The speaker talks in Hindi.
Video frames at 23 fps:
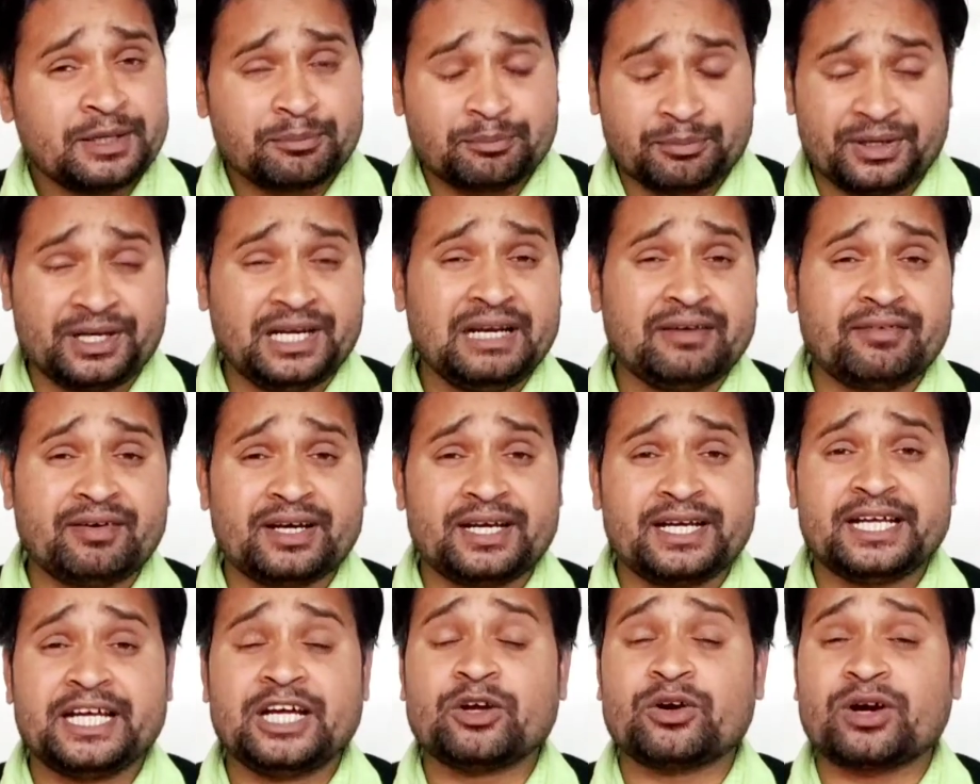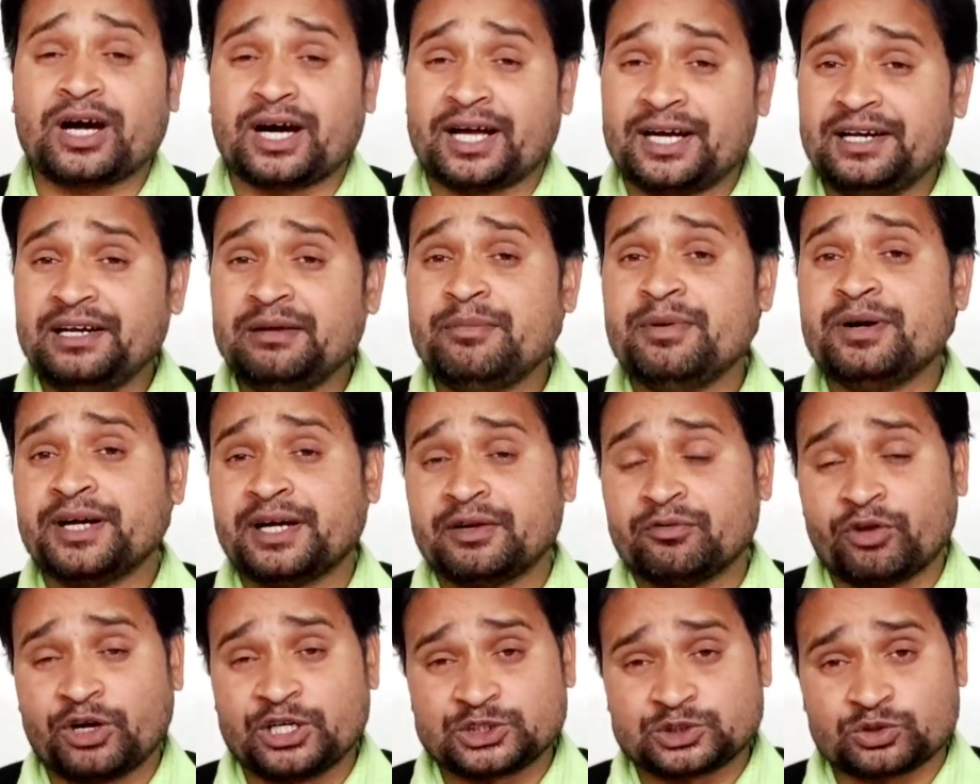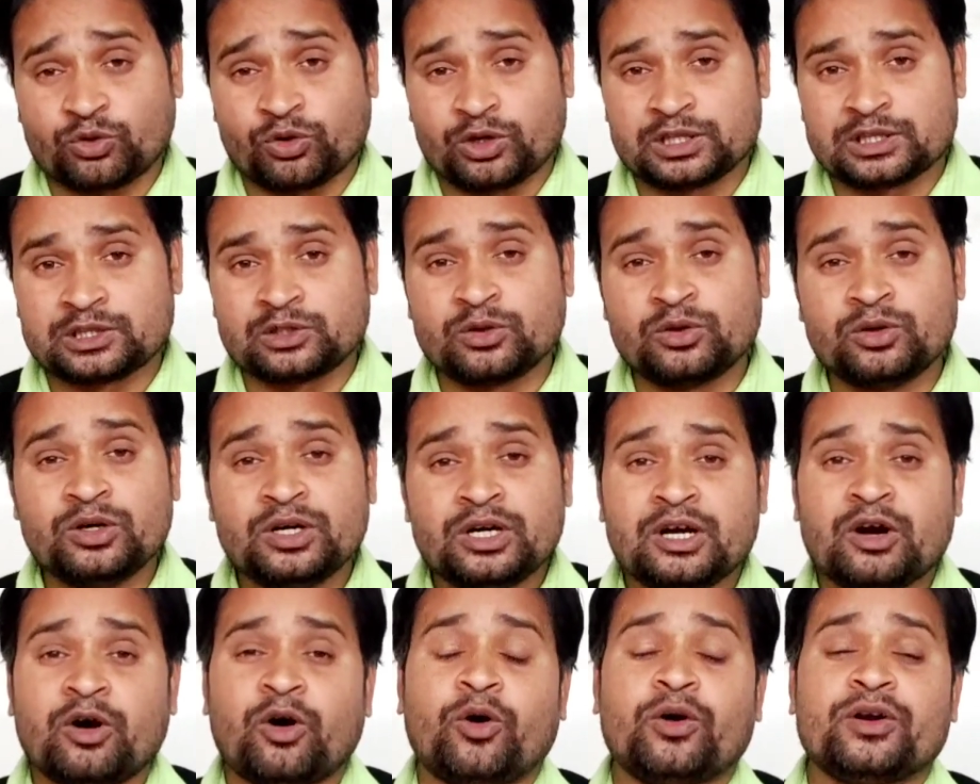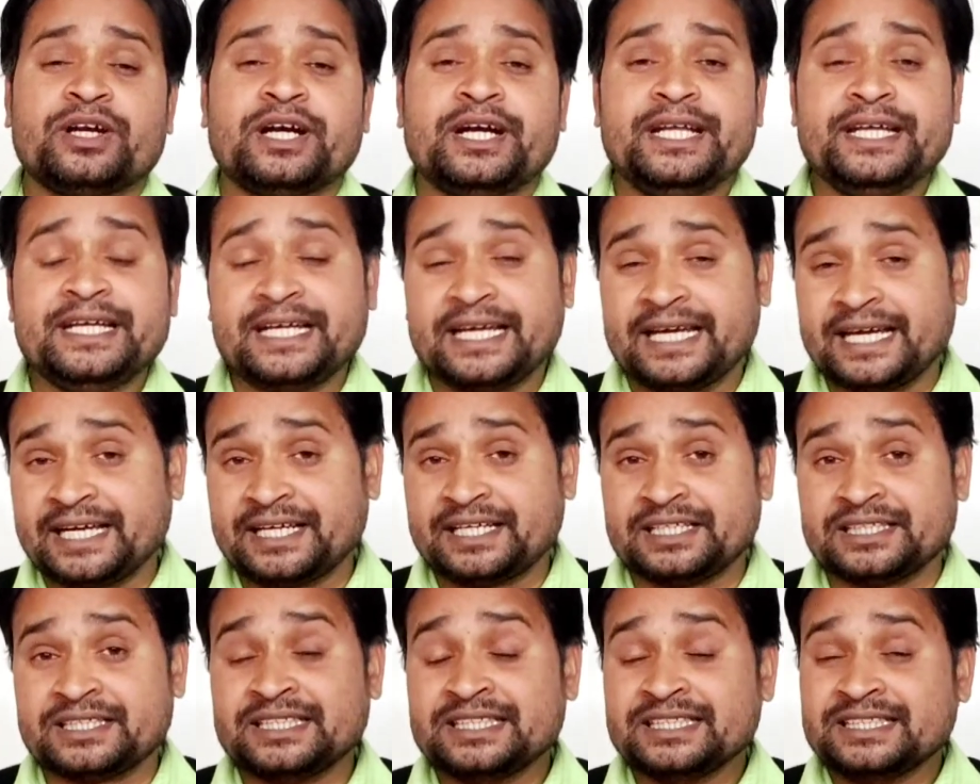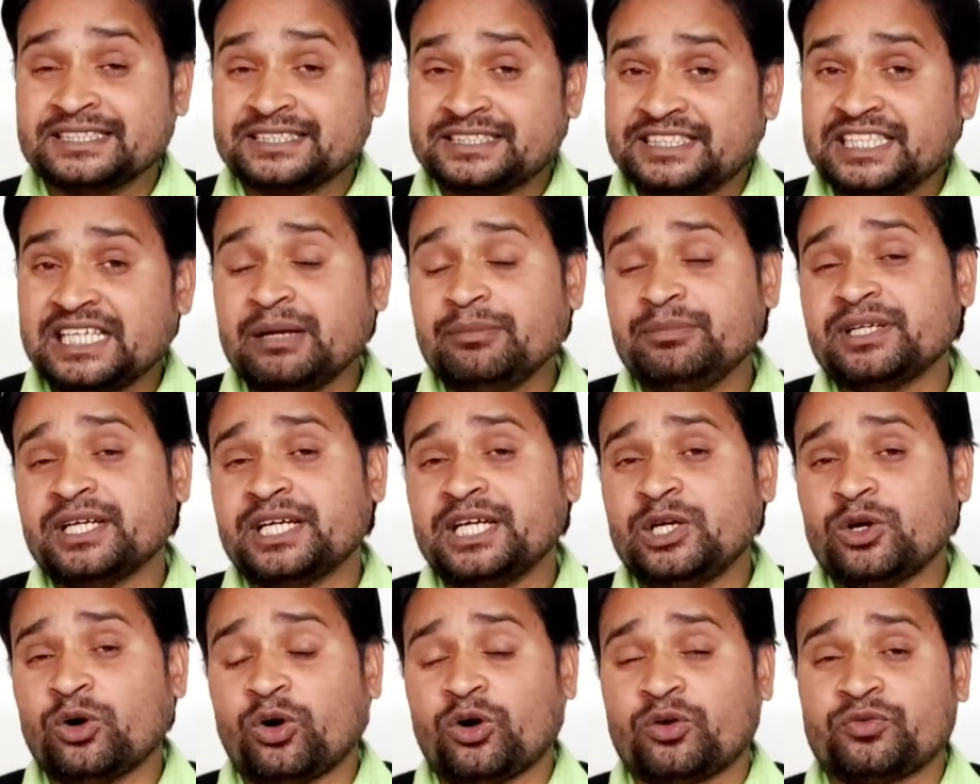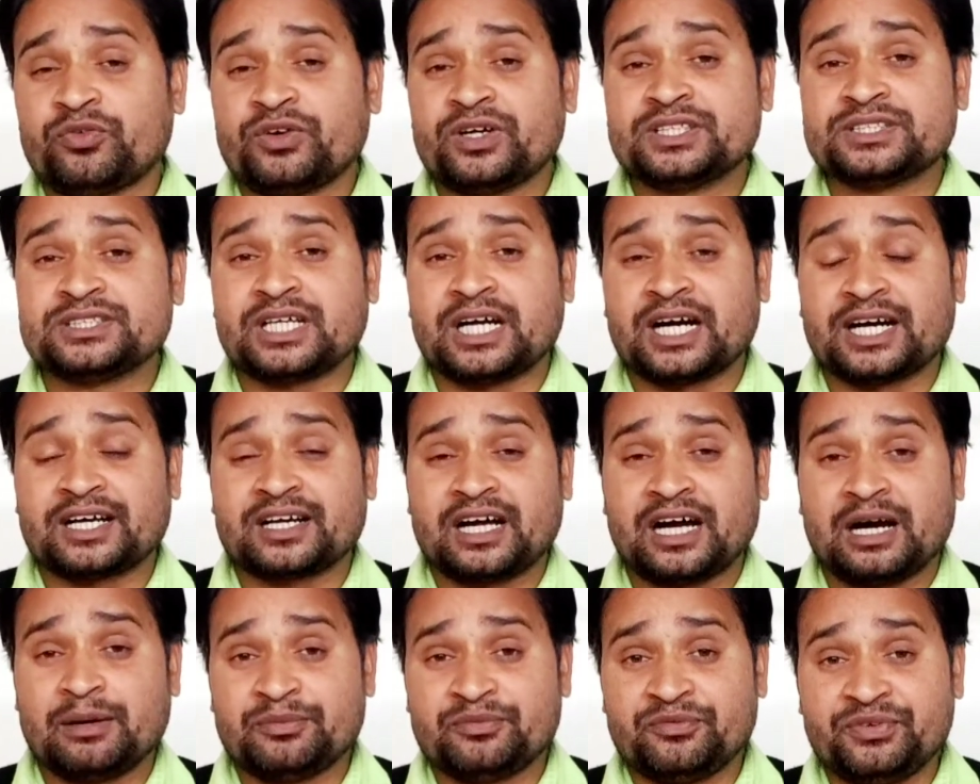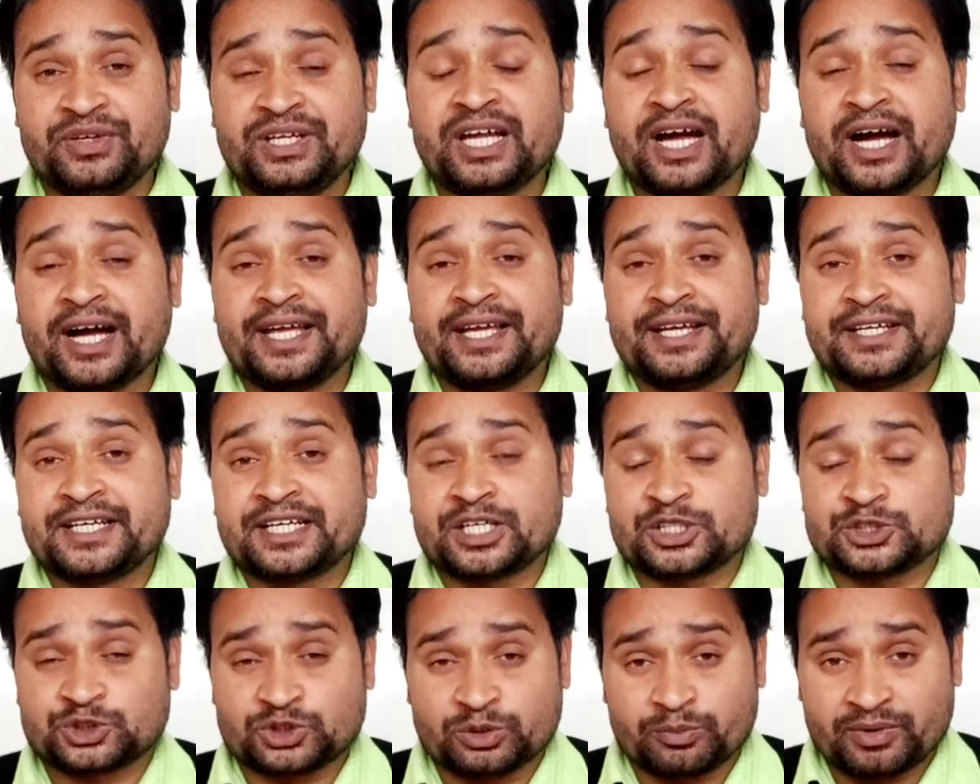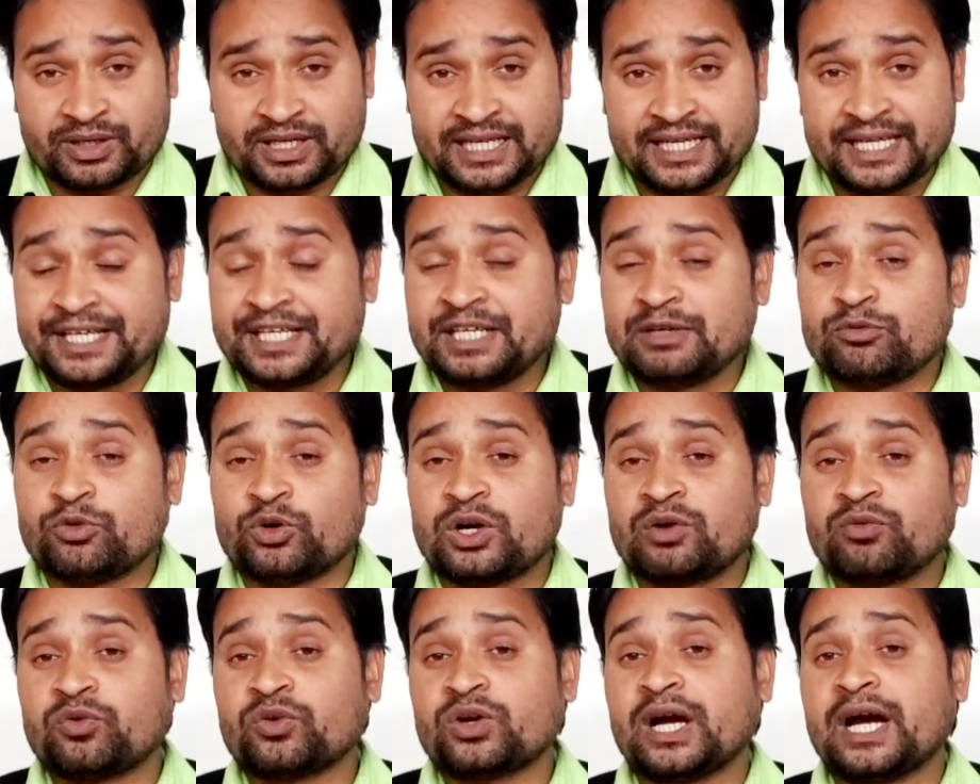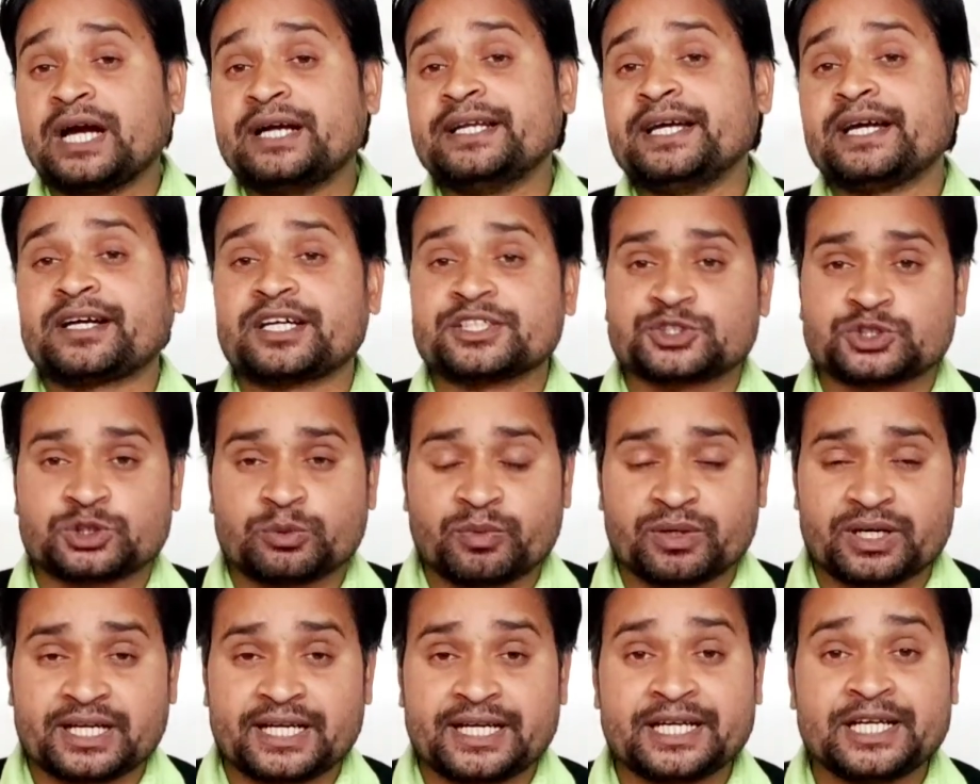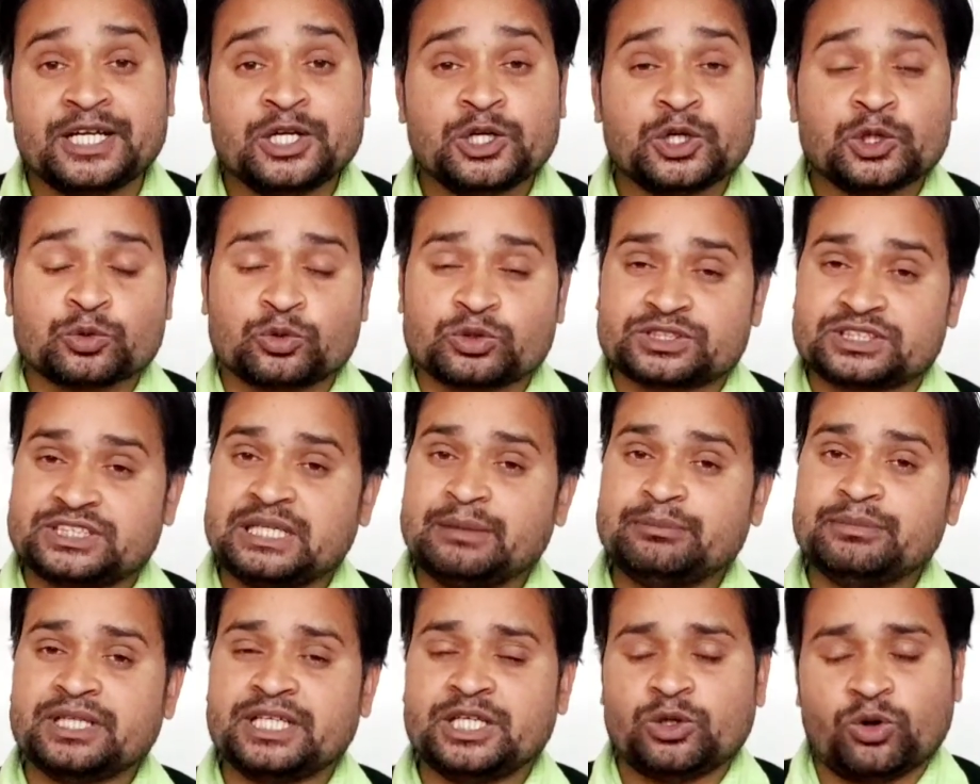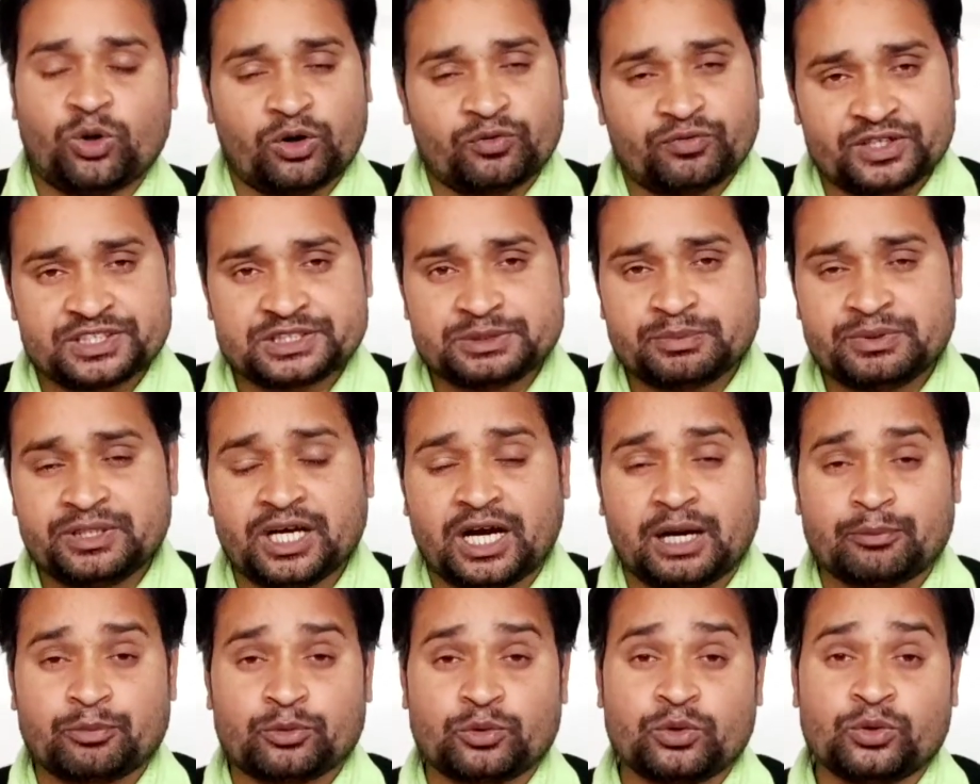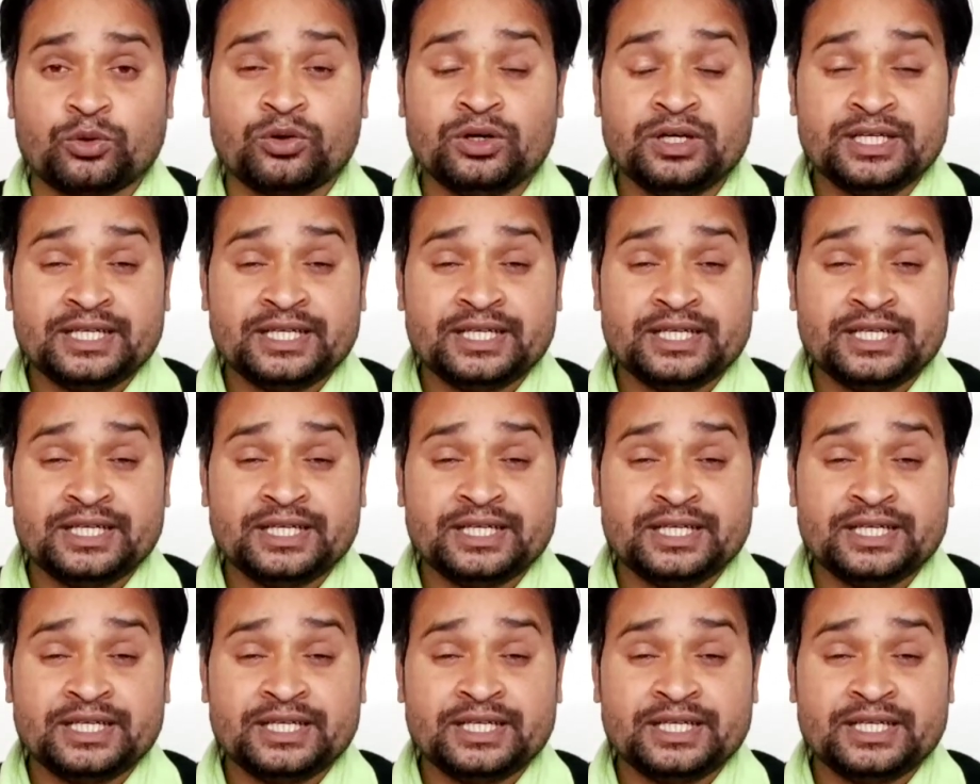मिलने वाले हैं और अनलिमिटेड वॉइस कॉल तो ऑलरेडी है ही सेम यही ऑफर्स अगर आप वी आई के कस्टमर हैं यानी कि वोडाफोन आइडिया के कस्टमर हैं तो सेम यही ऑफर्स भी आपको